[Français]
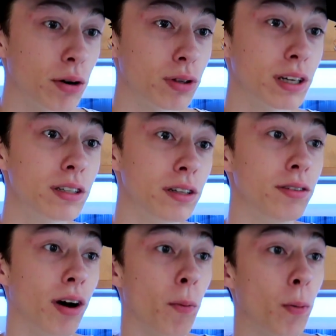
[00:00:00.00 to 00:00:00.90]
à l'entrée,
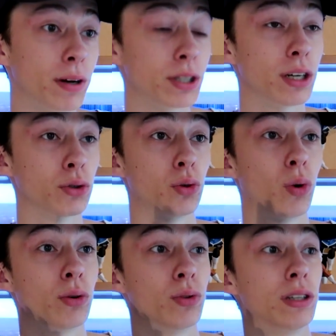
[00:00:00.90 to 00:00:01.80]
c'était vraiment pas cher. Je
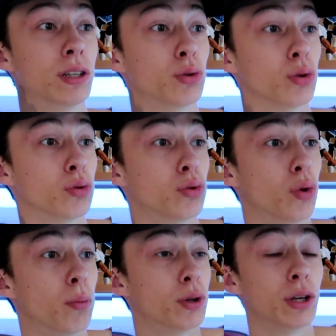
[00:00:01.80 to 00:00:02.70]
crois qu'on était sur
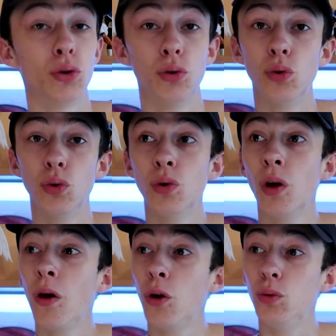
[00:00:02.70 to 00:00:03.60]
du euh, peut-être
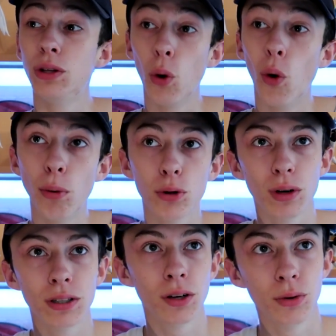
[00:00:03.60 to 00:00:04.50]
8 euros pour
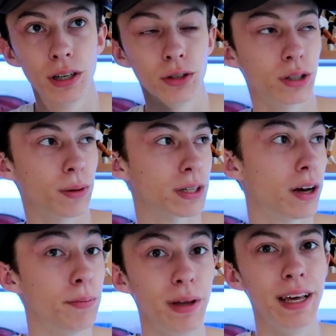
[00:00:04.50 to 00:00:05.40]
3 heures ou quelque chose comme
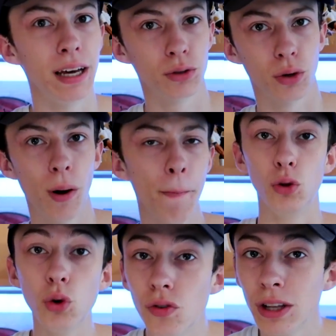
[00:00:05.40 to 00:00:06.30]
ça, 1000 yens je crois.
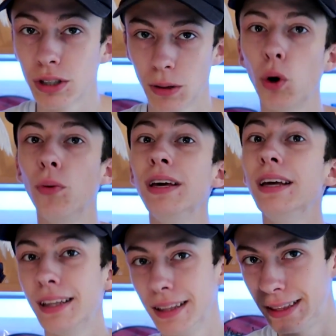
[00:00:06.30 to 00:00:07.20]
Donc on va dans un
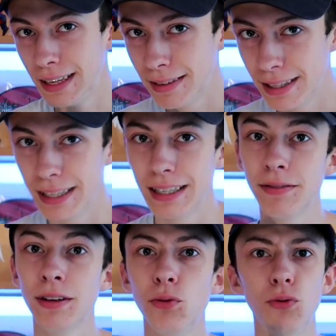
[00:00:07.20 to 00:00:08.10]
premier DVD
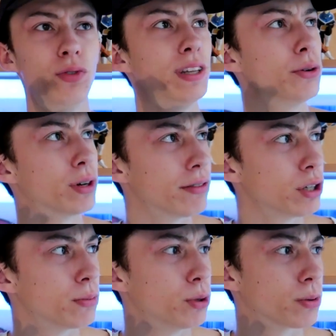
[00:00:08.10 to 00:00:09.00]
café ou vidéo
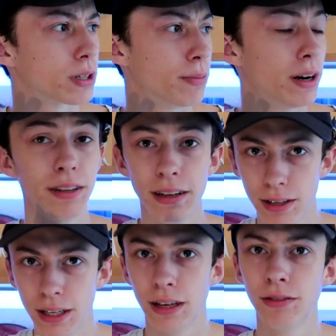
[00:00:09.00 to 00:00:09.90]
café, je sais plus comment ça s'appelle, les
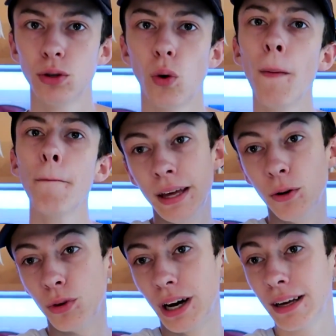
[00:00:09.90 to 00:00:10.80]
DVD café je crois,
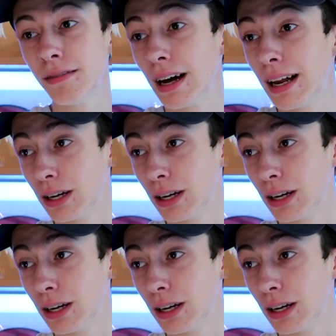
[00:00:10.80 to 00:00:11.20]
et on arrive à